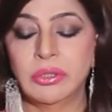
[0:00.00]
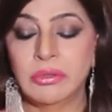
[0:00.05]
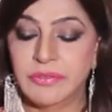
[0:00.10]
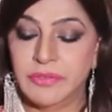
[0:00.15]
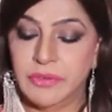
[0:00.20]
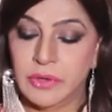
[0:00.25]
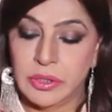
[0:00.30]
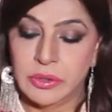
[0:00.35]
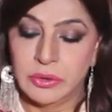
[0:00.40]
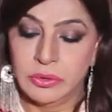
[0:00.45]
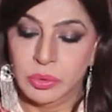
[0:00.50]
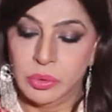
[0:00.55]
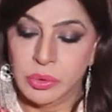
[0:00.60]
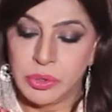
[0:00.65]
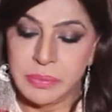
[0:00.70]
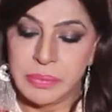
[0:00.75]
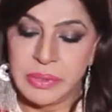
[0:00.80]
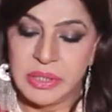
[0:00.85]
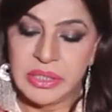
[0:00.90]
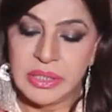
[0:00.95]
हैं और फ़ौर
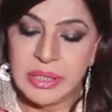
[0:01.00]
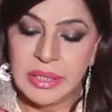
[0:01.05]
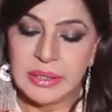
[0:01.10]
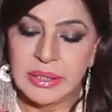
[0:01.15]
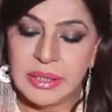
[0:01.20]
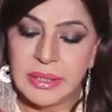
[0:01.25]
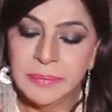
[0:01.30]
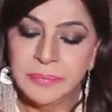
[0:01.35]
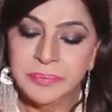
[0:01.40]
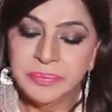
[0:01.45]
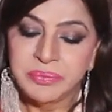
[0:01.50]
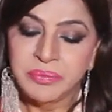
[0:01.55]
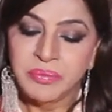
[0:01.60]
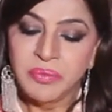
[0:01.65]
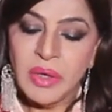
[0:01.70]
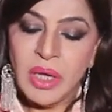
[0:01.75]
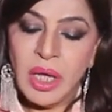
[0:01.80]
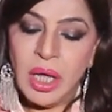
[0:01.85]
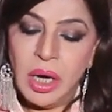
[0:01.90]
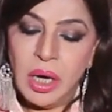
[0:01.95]
दोस्त बन जाते हैं
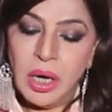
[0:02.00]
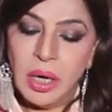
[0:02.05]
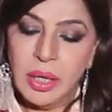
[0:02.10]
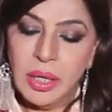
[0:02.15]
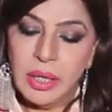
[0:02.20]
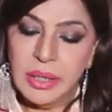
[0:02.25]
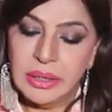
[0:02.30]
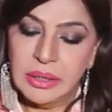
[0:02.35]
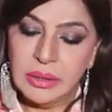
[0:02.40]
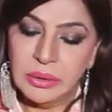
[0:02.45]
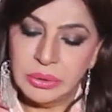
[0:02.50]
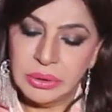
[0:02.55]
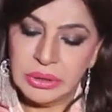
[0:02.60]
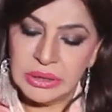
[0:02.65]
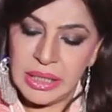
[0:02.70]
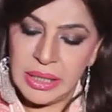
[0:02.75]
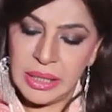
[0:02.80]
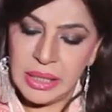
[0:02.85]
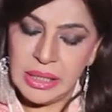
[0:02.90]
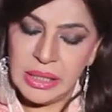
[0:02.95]
और
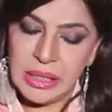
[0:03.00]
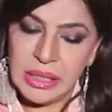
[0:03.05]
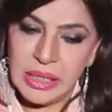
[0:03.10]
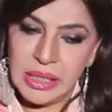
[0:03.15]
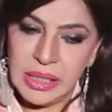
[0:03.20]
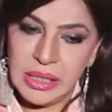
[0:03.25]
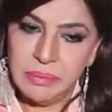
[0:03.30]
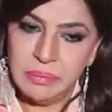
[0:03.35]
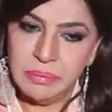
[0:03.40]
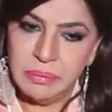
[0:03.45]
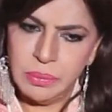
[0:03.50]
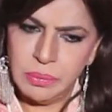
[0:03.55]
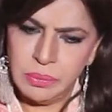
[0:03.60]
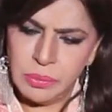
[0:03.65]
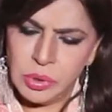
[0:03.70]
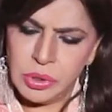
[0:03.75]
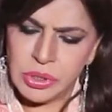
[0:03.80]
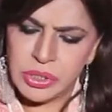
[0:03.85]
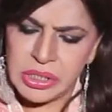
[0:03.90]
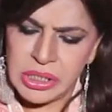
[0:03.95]
उसके इनकी
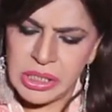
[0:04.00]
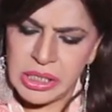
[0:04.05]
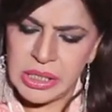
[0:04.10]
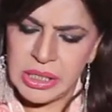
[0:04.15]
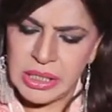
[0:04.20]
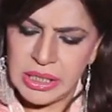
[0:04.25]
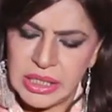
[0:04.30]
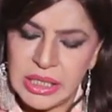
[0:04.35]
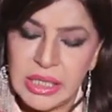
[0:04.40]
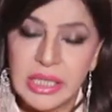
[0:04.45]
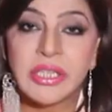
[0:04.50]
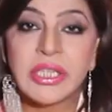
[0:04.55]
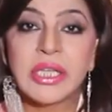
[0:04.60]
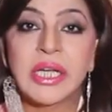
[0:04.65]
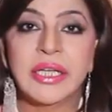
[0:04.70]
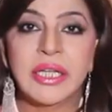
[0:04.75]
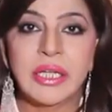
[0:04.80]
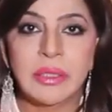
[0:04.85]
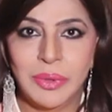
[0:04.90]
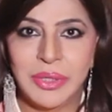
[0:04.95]
मोस्टली इनकी
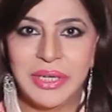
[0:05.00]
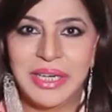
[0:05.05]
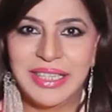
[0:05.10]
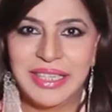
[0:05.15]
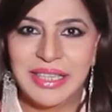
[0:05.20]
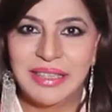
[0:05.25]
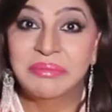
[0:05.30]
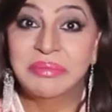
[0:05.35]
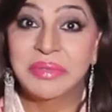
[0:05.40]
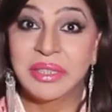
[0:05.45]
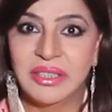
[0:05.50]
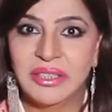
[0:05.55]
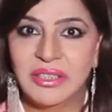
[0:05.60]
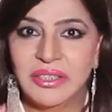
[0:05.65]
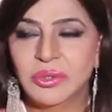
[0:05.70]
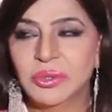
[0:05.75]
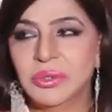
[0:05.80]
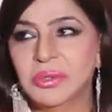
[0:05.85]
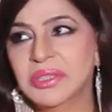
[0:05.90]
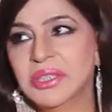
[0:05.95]
अच्छाइयाँ भराइयाँ
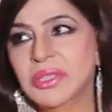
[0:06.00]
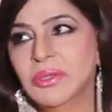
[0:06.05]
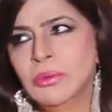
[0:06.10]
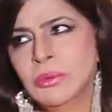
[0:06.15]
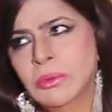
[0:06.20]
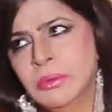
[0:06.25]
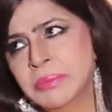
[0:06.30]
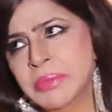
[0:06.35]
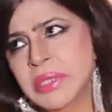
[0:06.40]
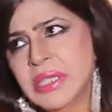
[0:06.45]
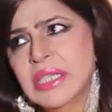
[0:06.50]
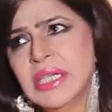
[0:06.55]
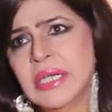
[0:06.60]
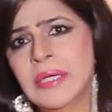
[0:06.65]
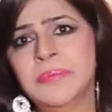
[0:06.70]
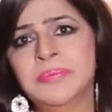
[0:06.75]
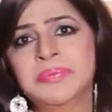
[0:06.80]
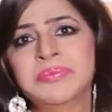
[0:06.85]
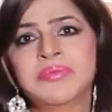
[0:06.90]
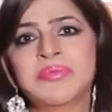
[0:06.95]
मिलती जुलती उनमें
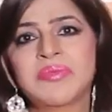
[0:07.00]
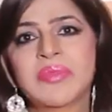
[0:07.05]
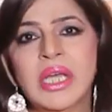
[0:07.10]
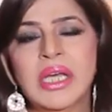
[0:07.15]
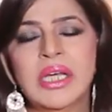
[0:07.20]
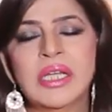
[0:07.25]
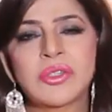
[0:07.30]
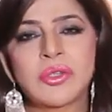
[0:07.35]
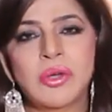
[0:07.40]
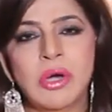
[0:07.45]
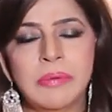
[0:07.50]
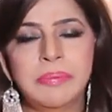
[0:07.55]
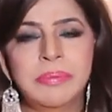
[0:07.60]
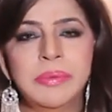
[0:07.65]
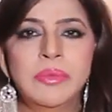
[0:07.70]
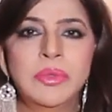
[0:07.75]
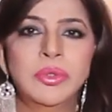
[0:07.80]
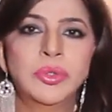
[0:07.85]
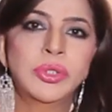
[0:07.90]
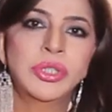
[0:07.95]
ज़रा
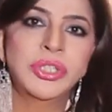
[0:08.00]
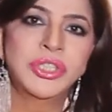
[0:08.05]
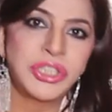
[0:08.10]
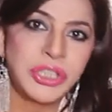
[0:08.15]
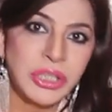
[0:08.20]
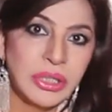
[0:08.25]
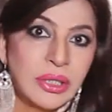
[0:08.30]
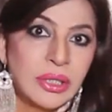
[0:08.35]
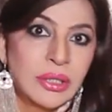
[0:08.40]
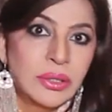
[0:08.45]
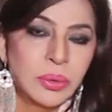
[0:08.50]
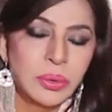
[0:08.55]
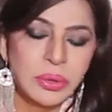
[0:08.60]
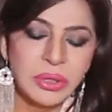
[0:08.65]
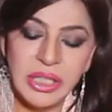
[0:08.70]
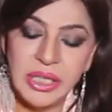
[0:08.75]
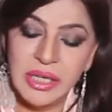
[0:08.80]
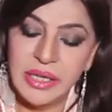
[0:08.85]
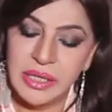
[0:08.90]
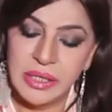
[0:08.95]
स्कॉर्पियो में थोड़ी शिद्दत
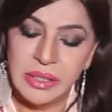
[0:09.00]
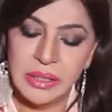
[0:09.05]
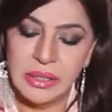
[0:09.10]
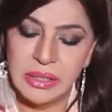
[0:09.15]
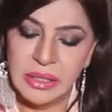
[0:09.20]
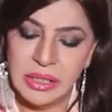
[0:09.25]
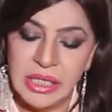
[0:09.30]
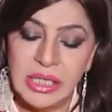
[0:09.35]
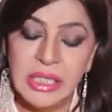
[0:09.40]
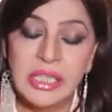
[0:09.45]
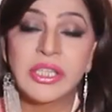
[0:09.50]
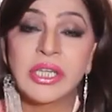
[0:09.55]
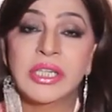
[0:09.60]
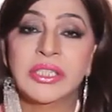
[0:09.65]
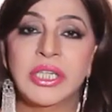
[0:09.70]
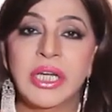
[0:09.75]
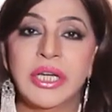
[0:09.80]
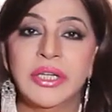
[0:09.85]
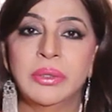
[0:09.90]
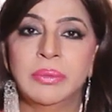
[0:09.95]
होती है इन्हीं
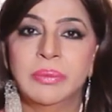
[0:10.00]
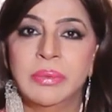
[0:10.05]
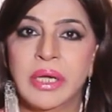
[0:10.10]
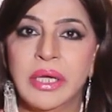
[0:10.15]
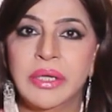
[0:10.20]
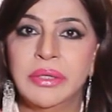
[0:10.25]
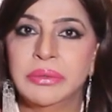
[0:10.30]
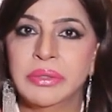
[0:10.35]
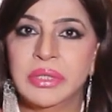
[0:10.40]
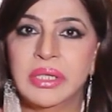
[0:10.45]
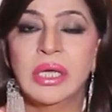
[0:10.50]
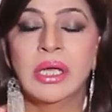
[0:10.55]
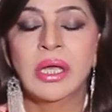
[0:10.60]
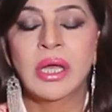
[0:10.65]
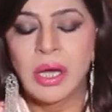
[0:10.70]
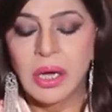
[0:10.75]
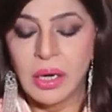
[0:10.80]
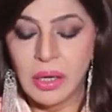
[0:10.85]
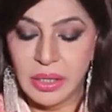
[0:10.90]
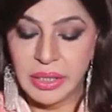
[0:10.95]
अच्छाइयों बुराइयों की
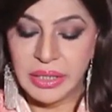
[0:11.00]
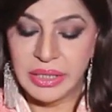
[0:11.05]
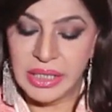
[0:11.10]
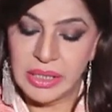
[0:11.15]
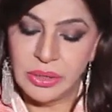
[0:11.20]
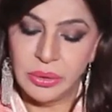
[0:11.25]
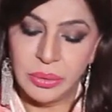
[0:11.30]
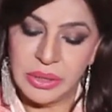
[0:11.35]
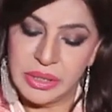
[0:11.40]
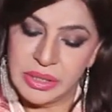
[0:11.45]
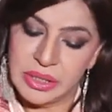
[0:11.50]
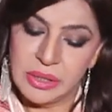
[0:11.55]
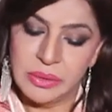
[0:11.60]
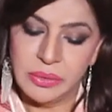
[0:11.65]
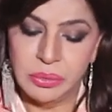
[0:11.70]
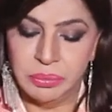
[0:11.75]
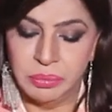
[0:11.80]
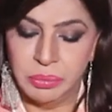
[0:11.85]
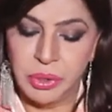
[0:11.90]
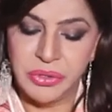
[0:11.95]
और ये थोड़े से
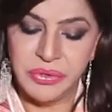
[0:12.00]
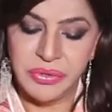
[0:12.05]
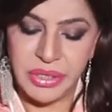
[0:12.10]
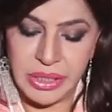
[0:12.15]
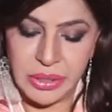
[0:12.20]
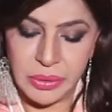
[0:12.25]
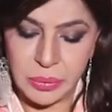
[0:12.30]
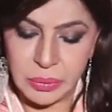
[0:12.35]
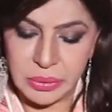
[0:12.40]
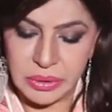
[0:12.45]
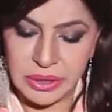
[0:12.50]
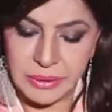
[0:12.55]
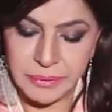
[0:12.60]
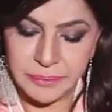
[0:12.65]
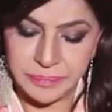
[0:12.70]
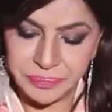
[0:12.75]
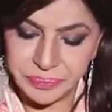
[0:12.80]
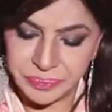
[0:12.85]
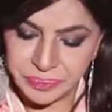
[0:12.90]
मॉडरेट होते हैं